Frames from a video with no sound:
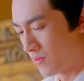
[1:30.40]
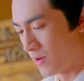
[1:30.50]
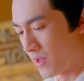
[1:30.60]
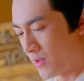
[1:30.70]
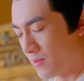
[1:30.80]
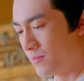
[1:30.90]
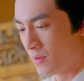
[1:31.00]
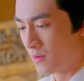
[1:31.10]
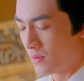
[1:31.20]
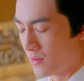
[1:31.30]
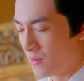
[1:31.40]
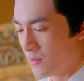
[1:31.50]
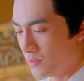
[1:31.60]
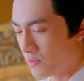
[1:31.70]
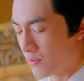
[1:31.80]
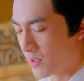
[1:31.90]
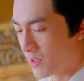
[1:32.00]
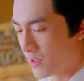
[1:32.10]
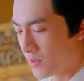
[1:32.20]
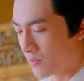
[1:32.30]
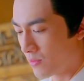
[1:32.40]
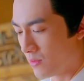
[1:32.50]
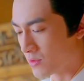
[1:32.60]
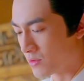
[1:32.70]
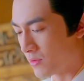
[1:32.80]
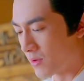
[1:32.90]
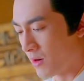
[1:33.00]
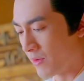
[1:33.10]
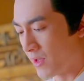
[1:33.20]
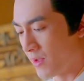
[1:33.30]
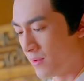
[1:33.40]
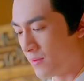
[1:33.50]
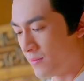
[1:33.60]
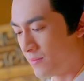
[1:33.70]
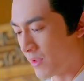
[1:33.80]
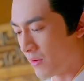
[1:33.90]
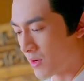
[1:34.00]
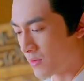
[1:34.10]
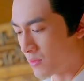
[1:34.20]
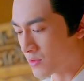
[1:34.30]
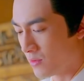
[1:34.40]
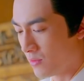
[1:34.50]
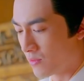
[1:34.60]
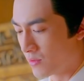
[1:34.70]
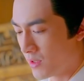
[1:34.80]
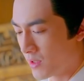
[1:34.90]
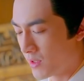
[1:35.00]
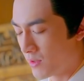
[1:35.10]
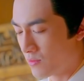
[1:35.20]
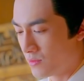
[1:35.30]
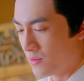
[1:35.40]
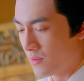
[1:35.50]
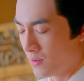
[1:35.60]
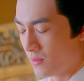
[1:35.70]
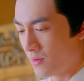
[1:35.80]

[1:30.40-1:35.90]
có xóa xăm với lăng kim trị mụn đang khuyến mãi 50% triệt lòng thì đang khuyến mãi 70% luôn